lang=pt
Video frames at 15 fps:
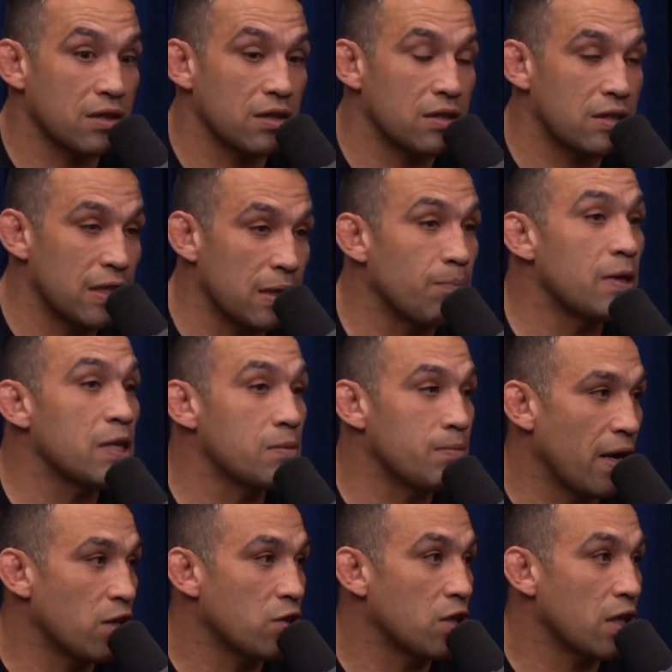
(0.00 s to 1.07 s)

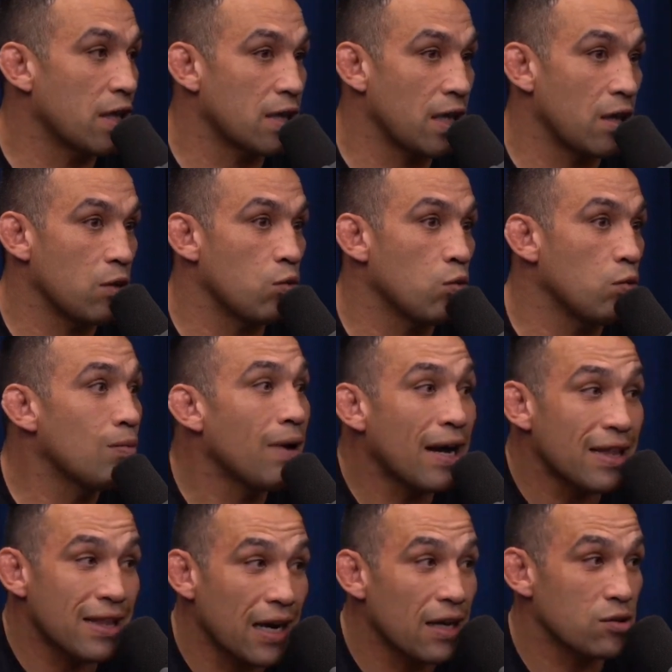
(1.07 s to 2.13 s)
simplesmente treinando o
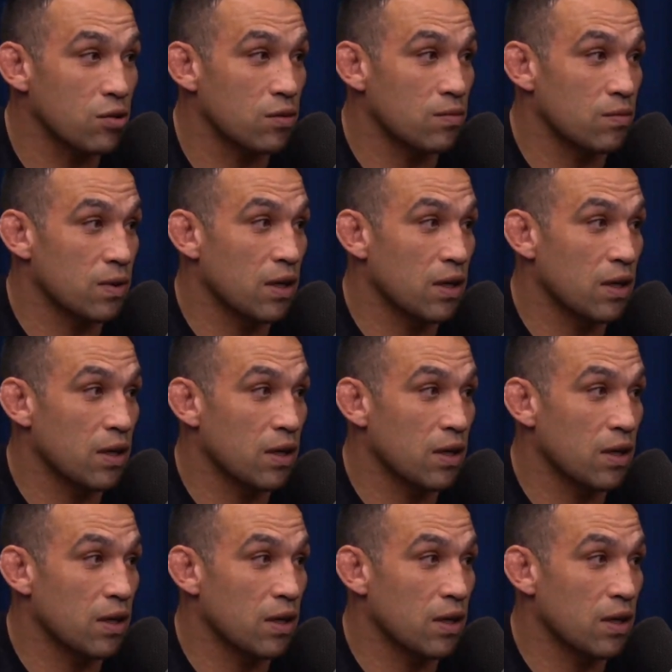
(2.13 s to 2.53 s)
Mike Tyson.